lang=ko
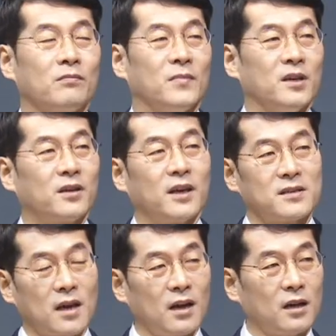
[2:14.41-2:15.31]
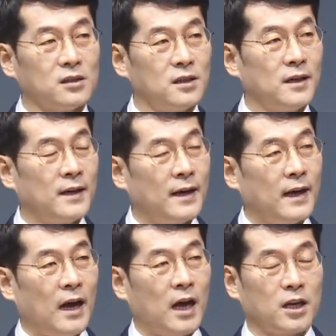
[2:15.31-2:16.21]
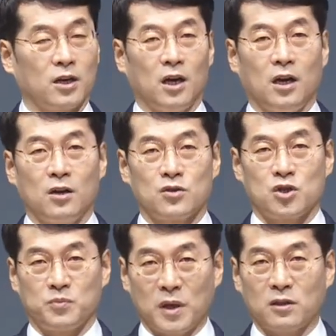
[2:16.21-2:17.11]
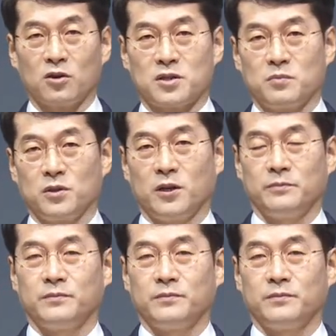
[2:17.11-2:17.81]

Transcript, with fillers: 이렇게 생각을 하기가 쉽다는 것입니다.